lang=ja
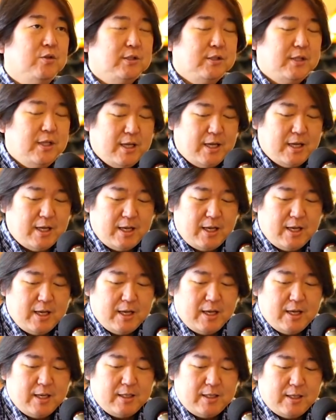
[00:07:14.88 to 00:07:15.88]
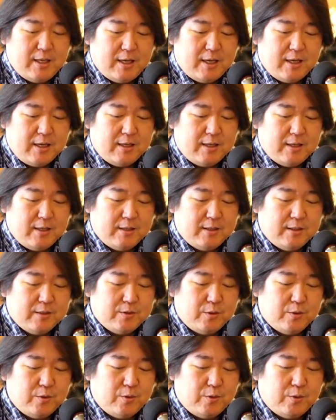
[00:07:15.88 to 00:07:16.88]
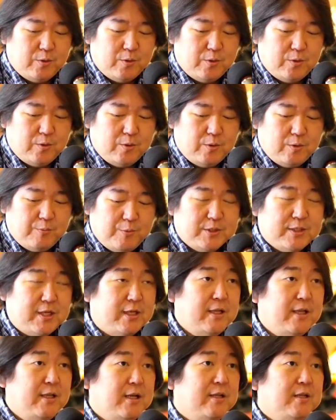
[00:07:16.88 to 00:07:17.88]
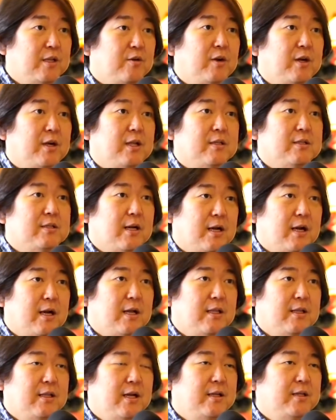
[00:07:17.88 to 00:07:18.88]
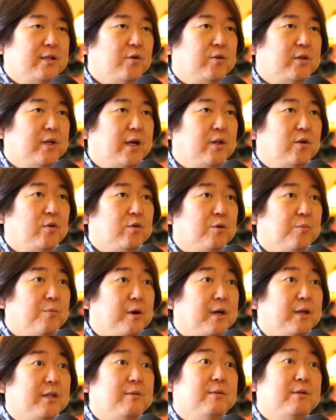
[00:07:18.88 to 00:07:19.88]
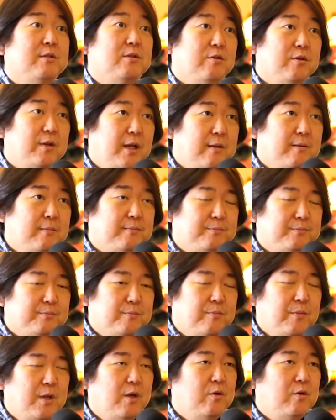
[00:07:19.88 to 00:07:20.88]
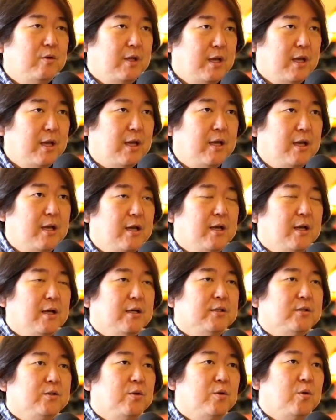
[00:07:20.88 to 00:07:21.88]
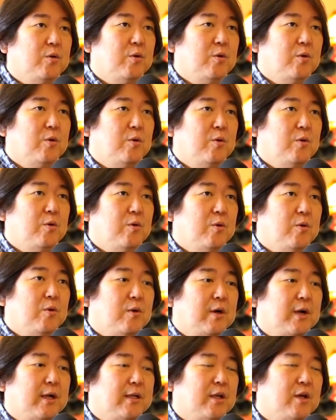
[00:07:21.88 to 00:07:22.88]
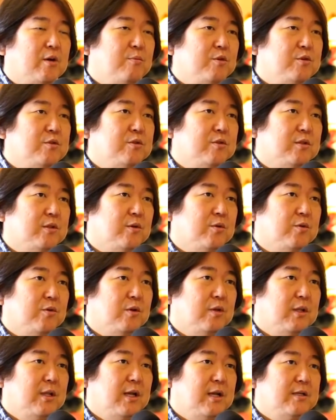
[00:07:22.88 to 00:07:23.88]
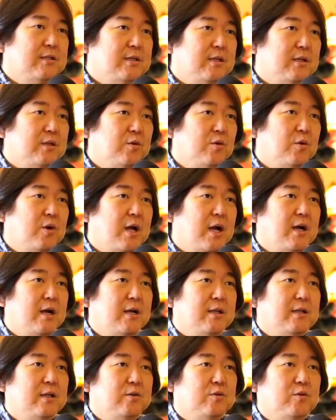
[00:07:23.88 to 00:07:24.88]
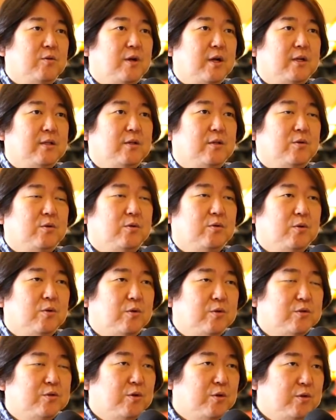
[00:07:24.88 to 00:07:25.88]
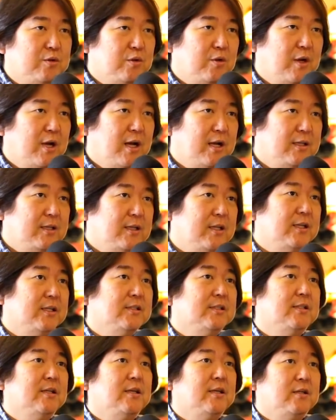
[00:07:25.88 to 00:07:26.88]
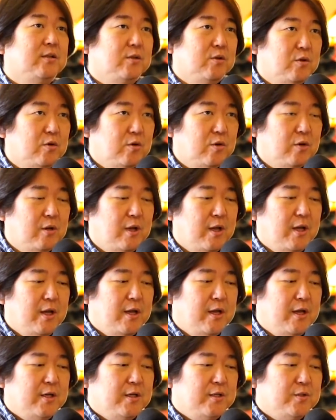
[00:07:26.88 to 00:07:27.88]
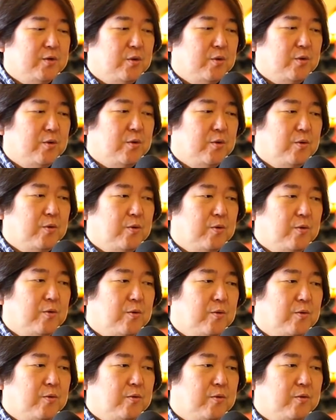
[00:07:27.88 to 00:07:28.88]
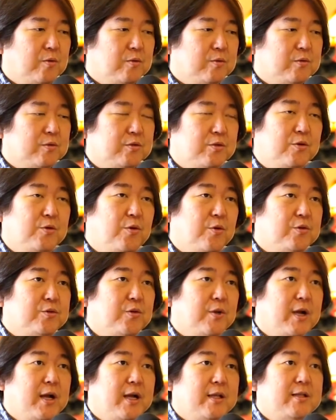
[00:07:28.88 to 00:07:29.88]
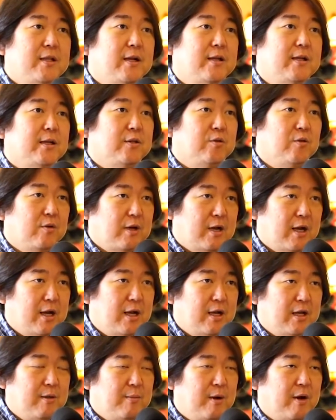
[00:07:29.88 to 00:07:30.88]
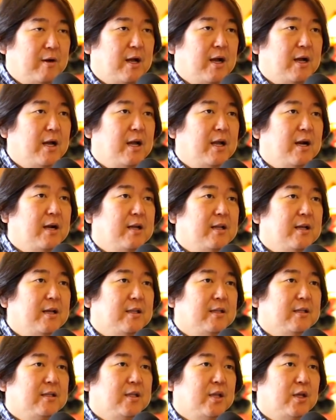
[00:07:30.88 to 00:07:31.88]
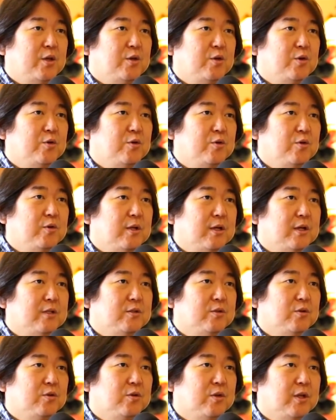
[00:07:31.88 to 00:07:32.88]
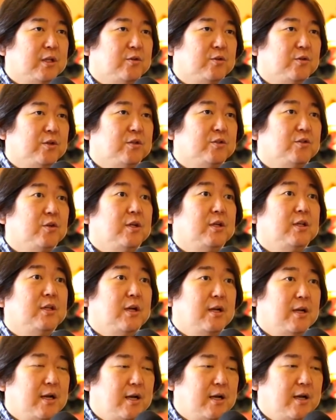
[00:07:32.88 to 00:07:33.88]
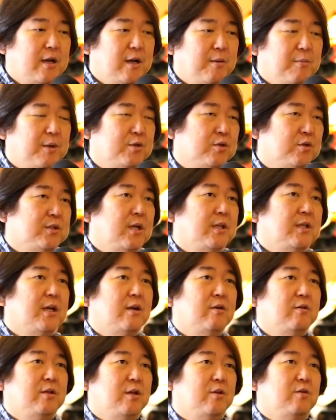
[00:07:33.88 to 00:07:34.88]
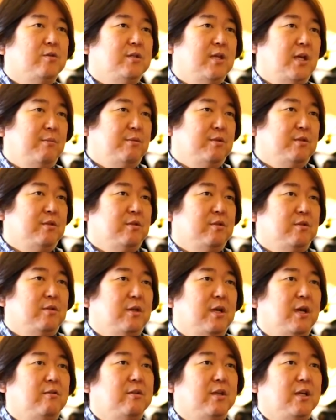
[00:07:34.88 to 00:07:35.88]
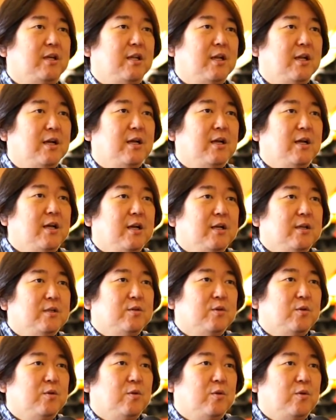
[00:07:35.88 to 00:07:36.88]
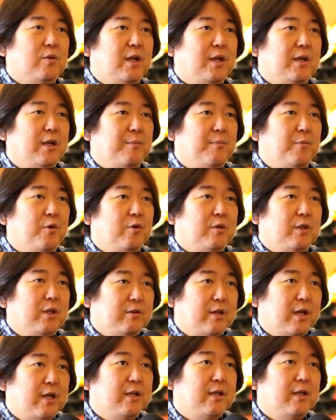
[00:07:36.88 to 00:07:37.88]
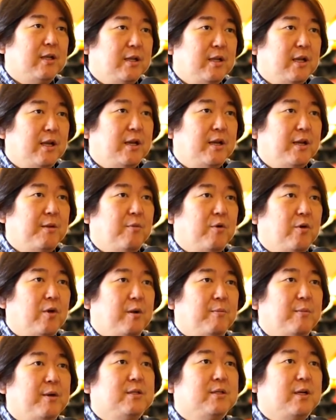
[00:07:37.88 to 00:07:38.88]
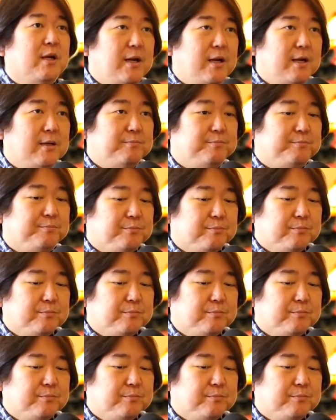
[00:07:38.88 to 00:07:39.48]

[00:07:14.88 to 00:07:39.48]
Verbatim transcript: をして、でそのもうさんねん経ってるわけですから大体お互いのことも分かってますよね、えー、なのでその家庭を持つってことに対してどう考えてるのかってことをそろそろはっきりしないと、そのすごく恐れがあったりだとか今は考えられないっていう風な人だという人にいたら、女性ってある程度生物学的なその年齢も肉体的な、ね、年齢もありますから、